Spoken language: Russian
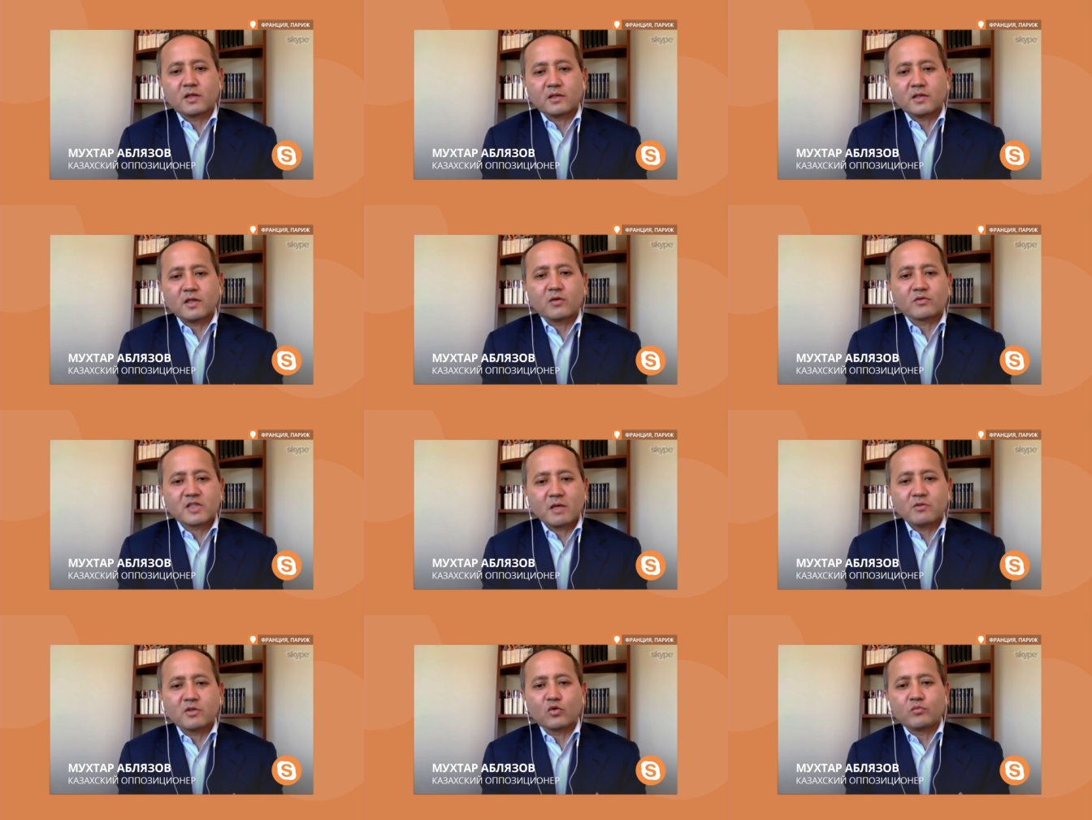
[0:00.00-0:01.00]
Хотя, я говорю, сами
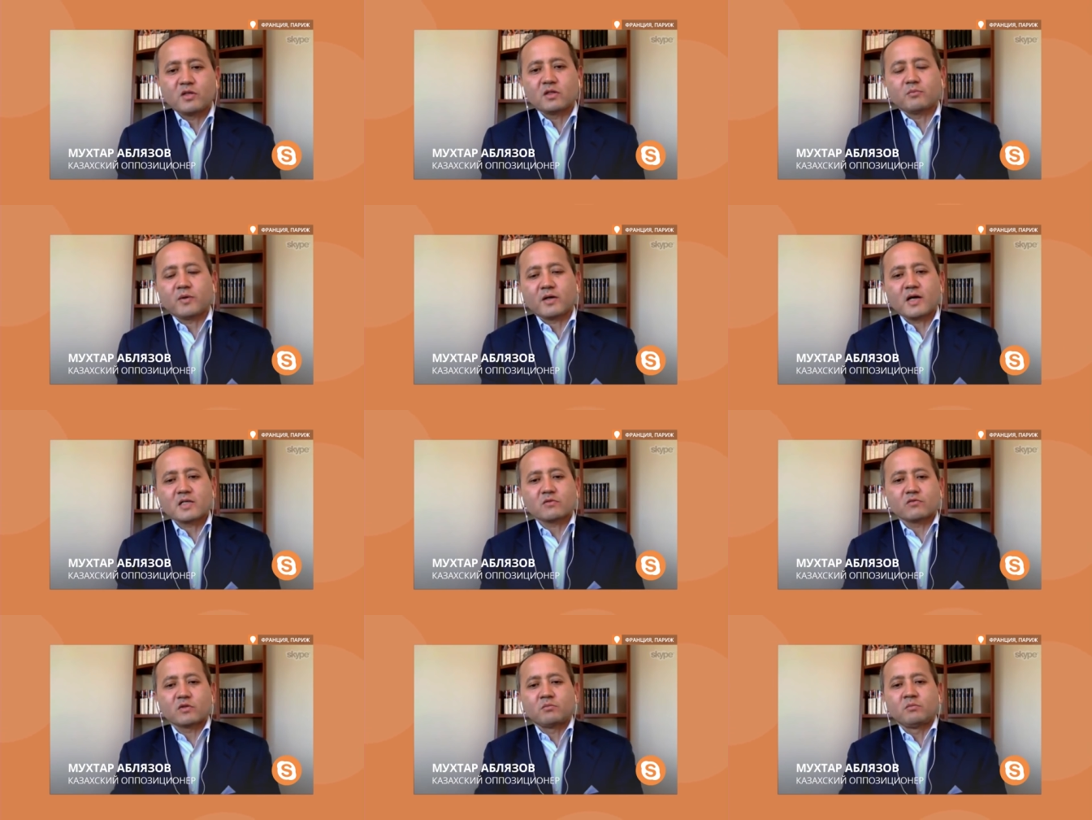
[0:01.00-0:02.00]
документы
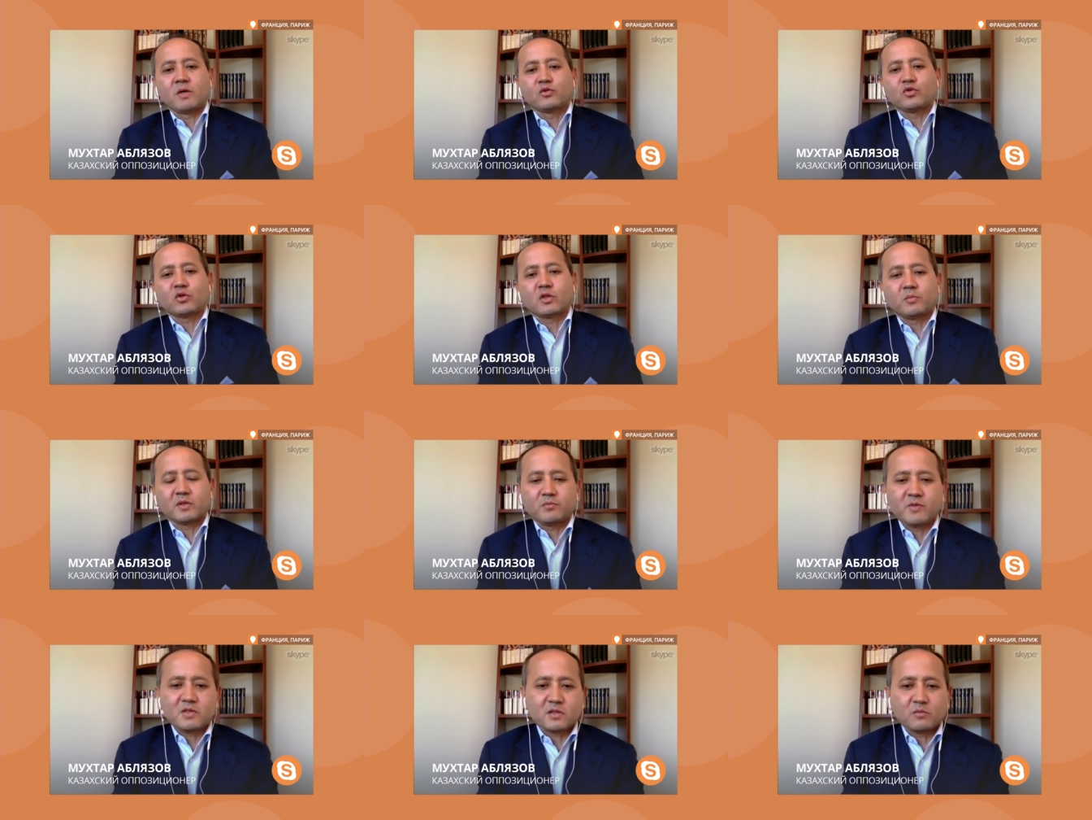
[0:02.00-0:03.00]
показывают, четко
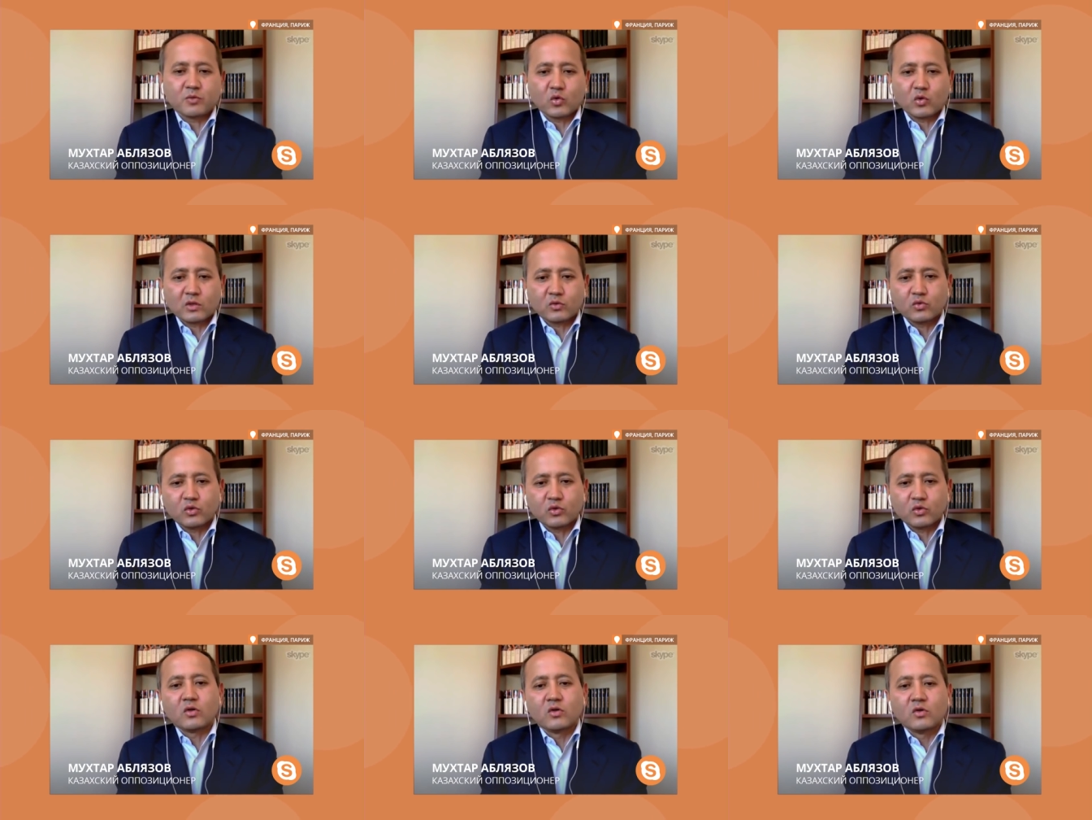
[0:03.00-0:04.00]
подписаны прокуратурой,
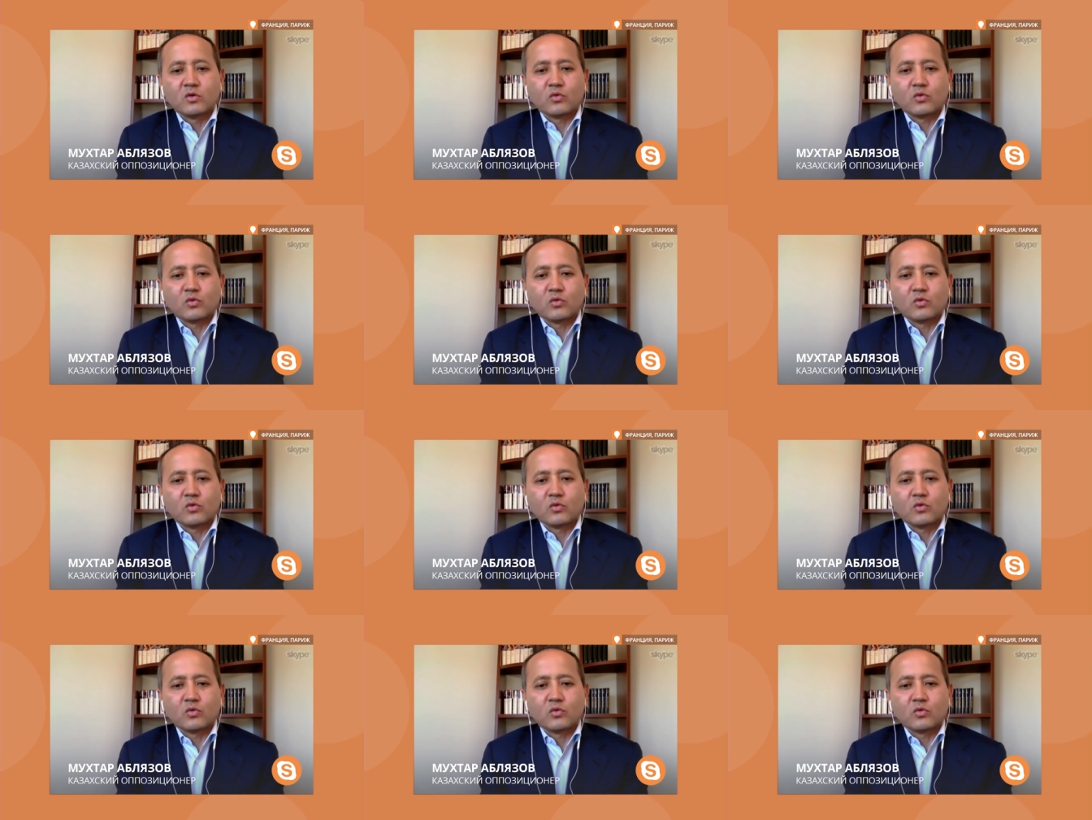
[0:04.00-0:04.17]
что